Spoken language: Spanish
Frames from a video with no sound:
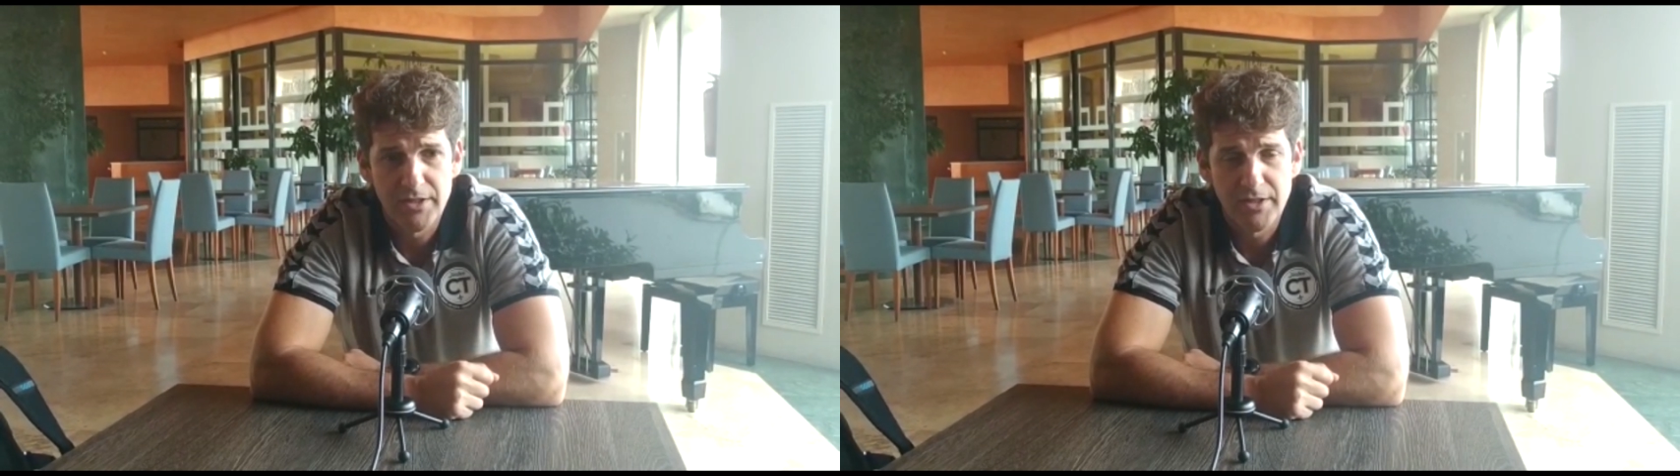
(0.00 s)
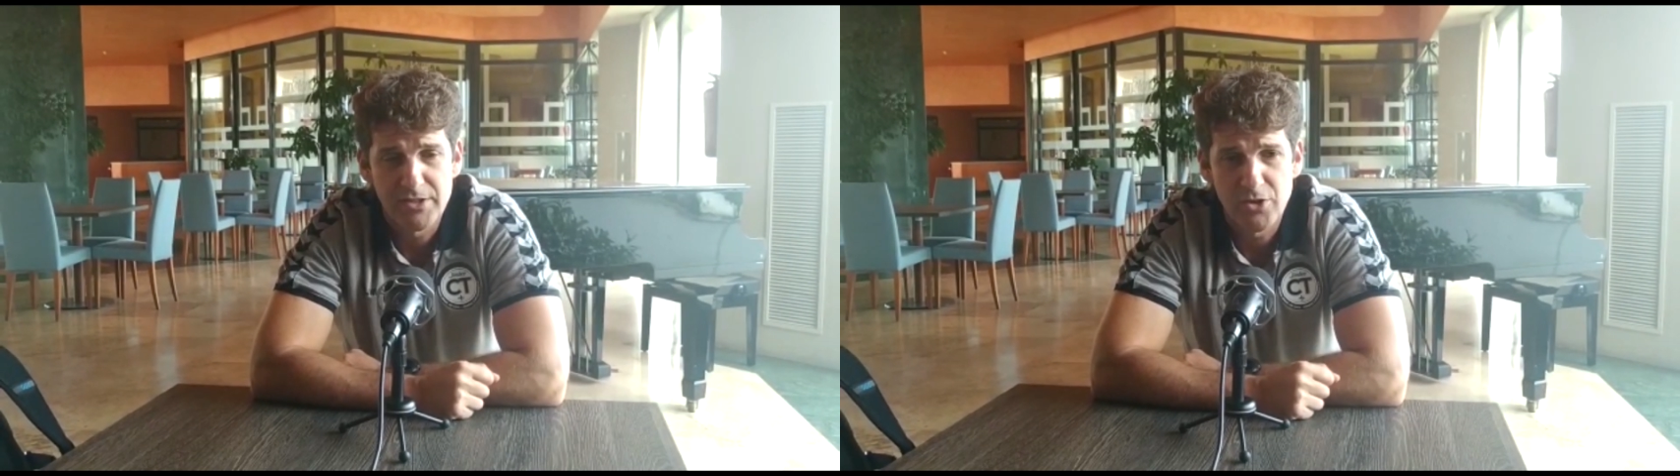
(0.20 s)

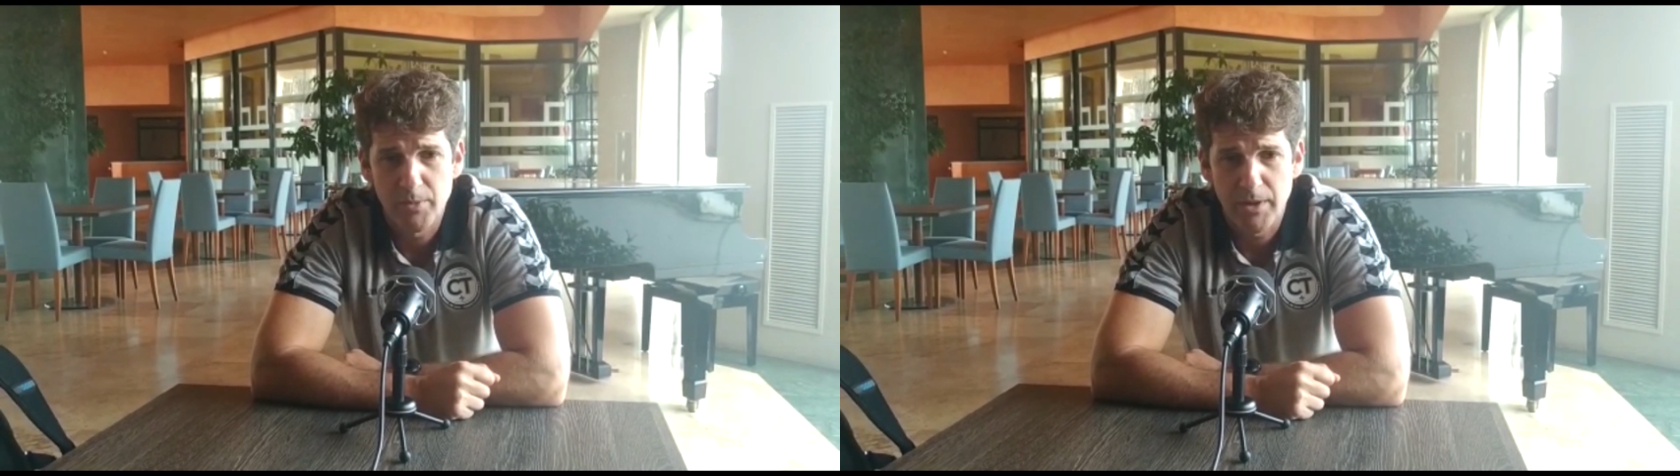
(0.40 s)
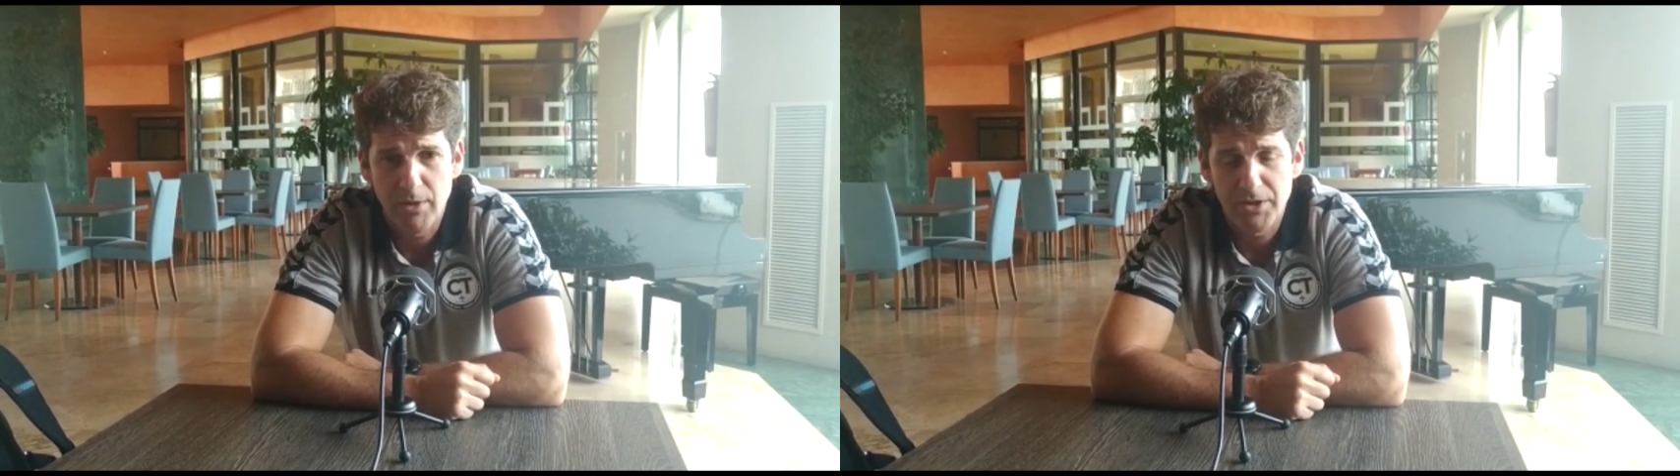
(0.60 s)
de 5
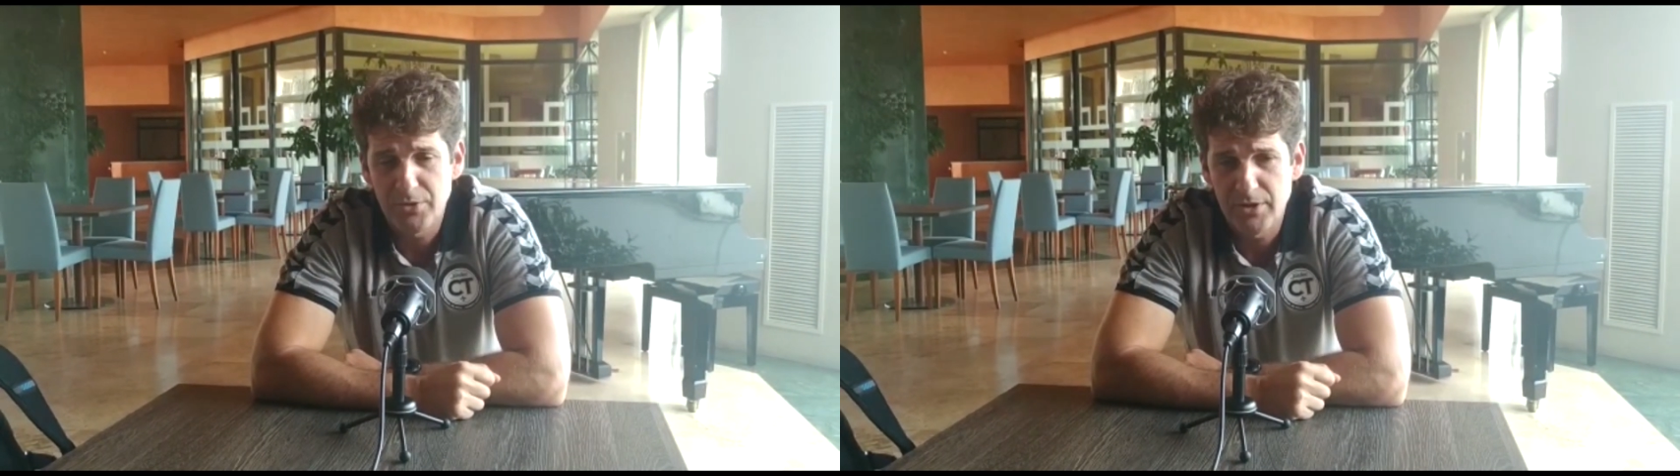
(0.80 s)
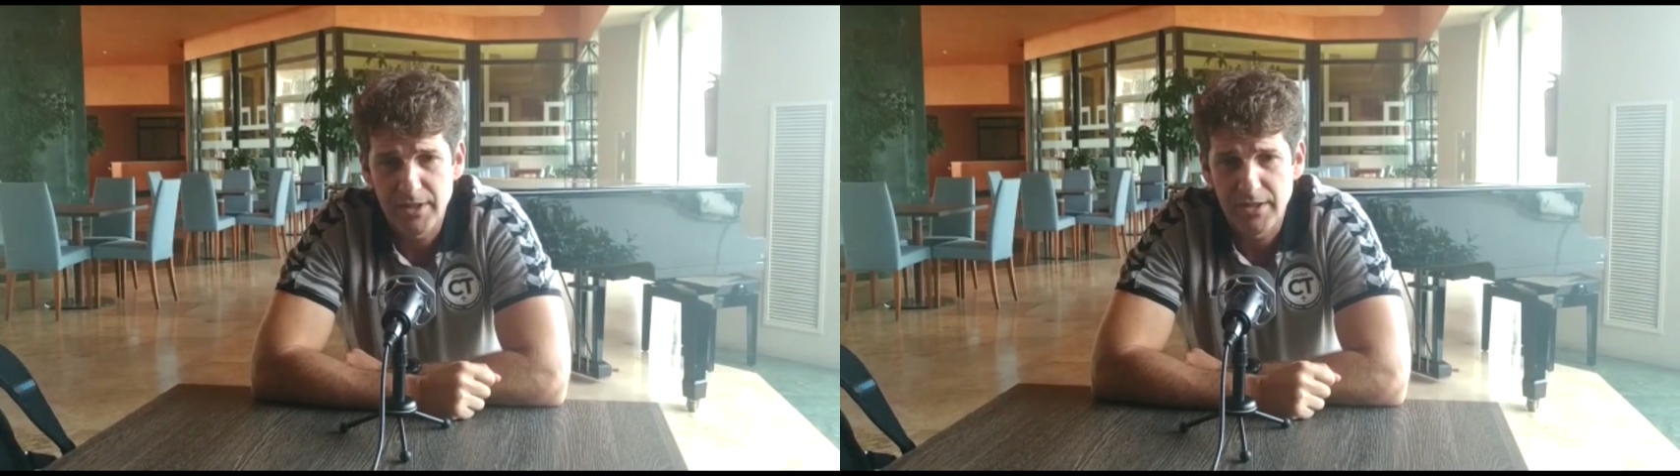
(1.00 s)
para
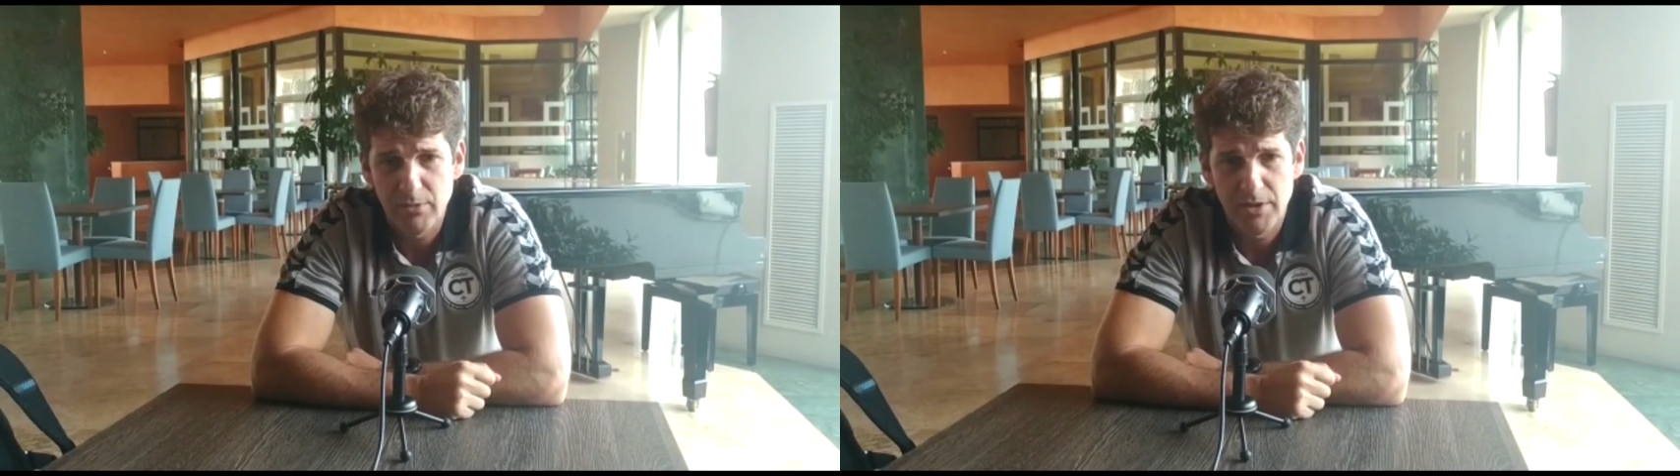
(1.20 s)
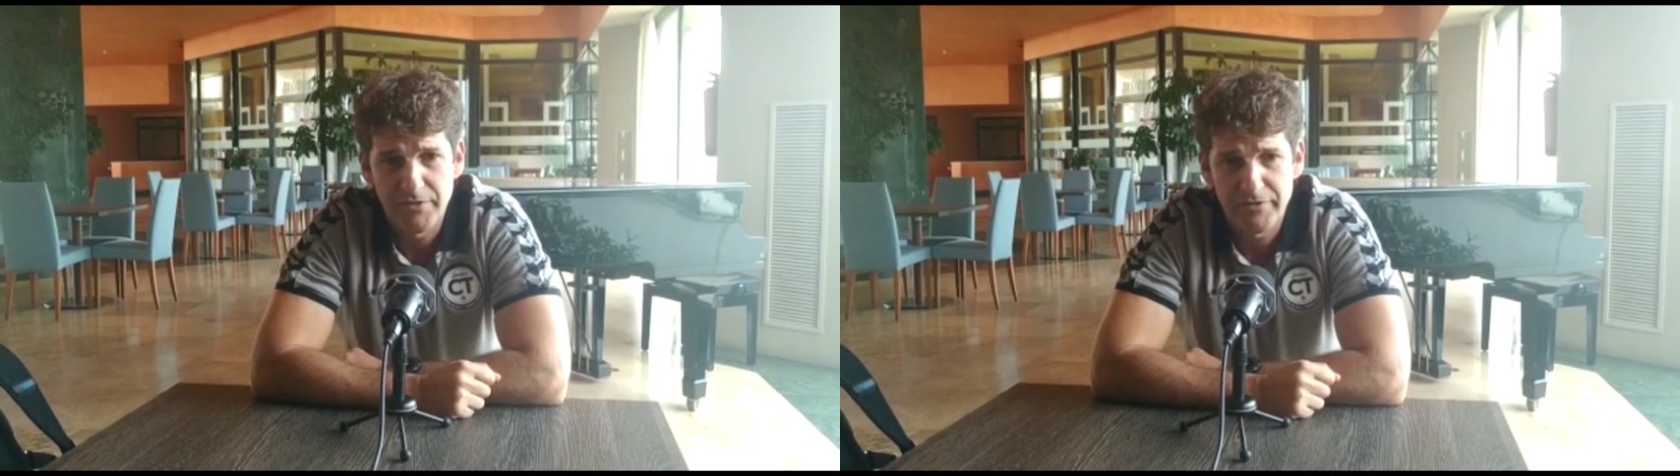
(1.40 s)
4, que
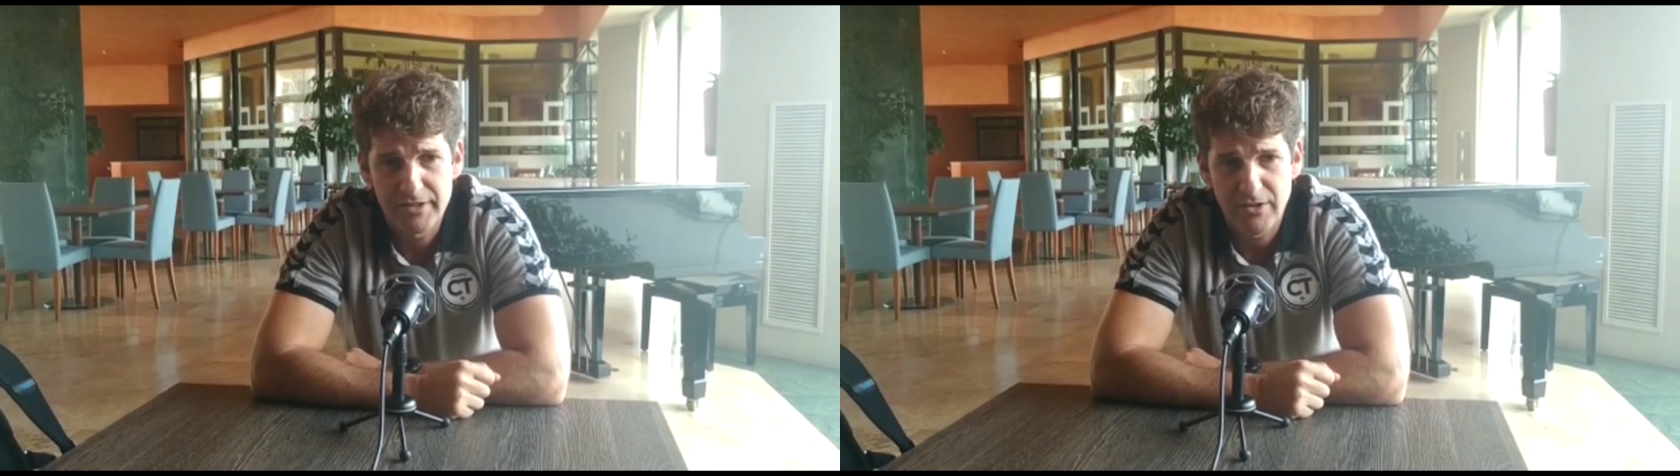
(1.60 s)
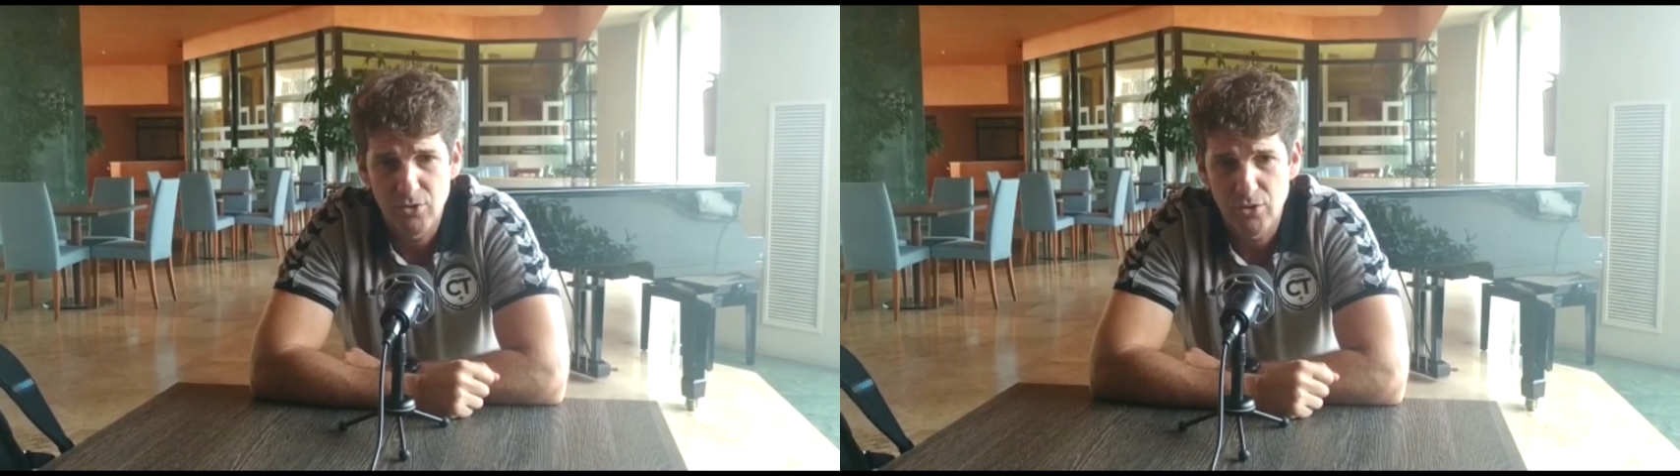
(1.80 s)
con la
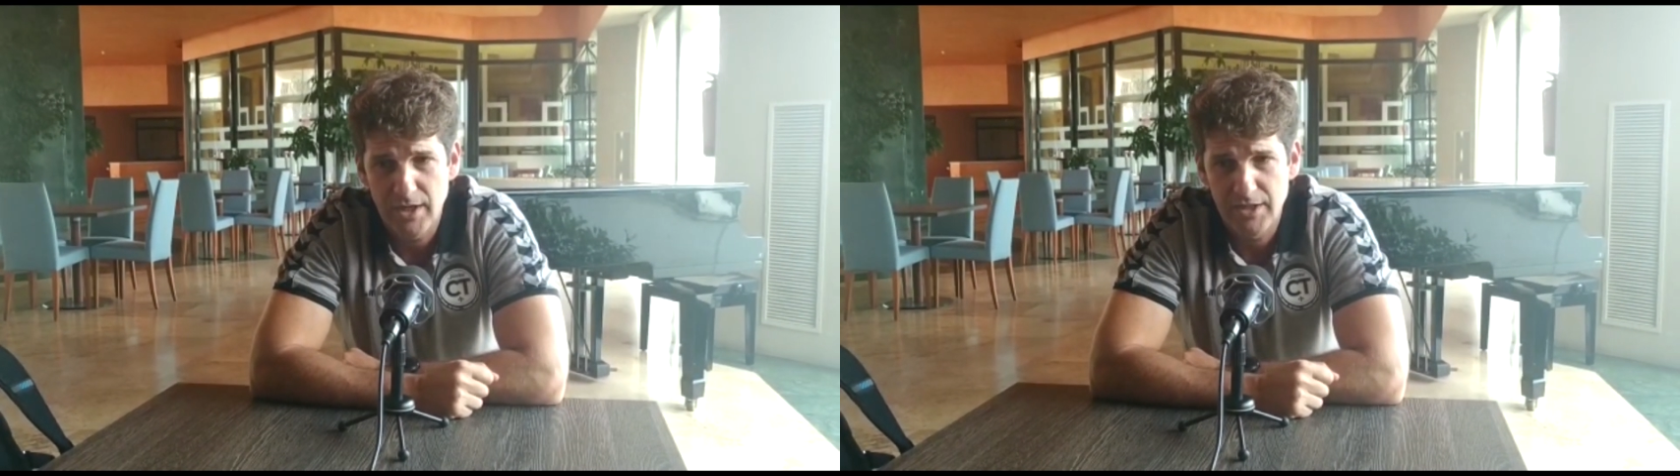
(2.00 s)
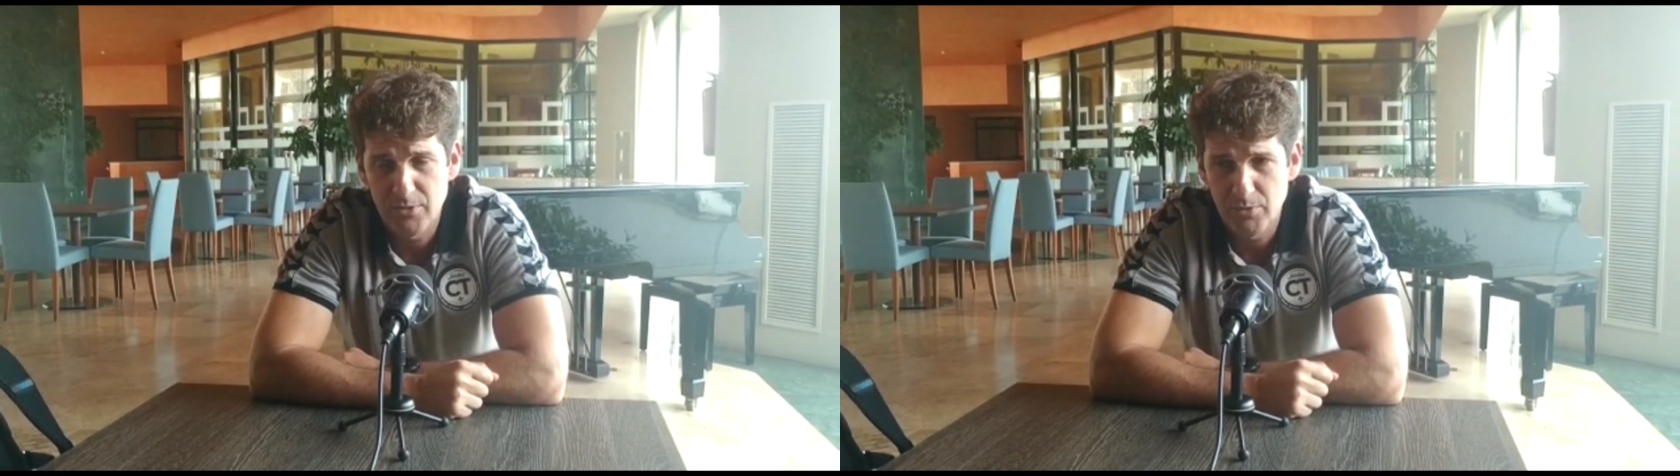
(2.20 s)
defensa colocada no